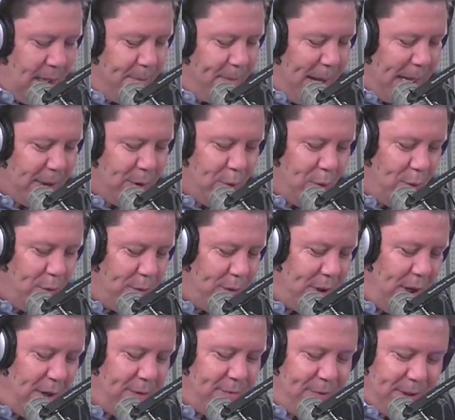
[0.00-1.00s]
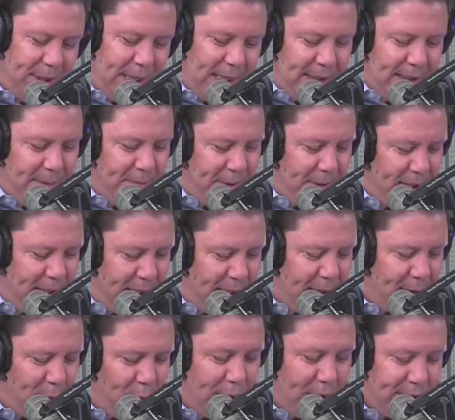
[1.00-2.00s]
ساويرس الثالث الترتيب
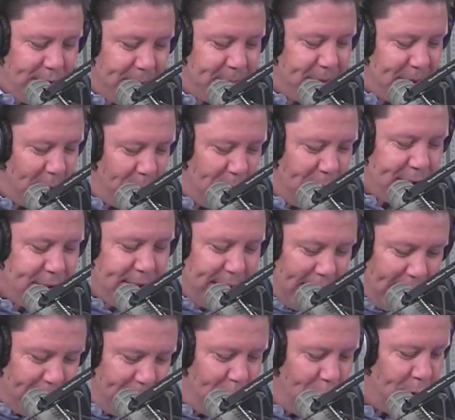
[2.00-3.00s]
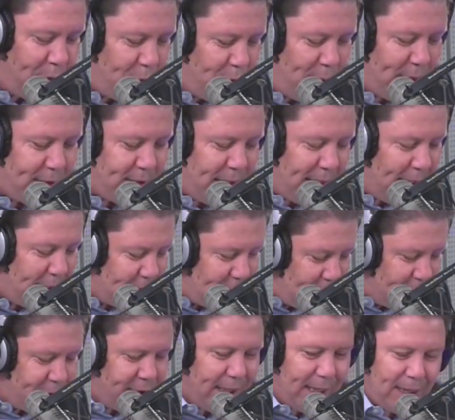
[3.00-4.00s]
الثالث هو نجيب ساويرس يعرفوه التوانسه خاطر
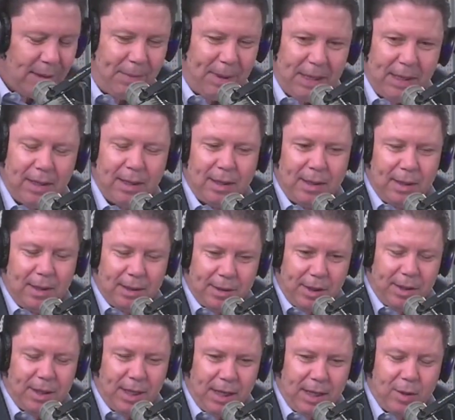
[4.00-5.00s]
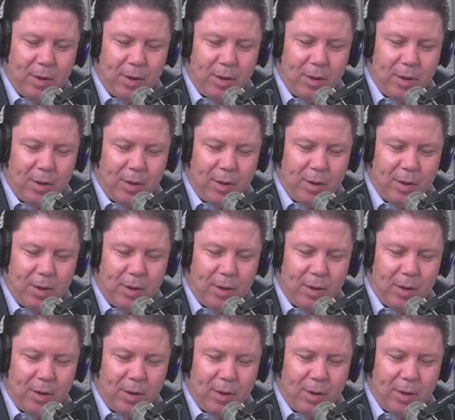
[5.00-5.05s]
جاء قبل أي.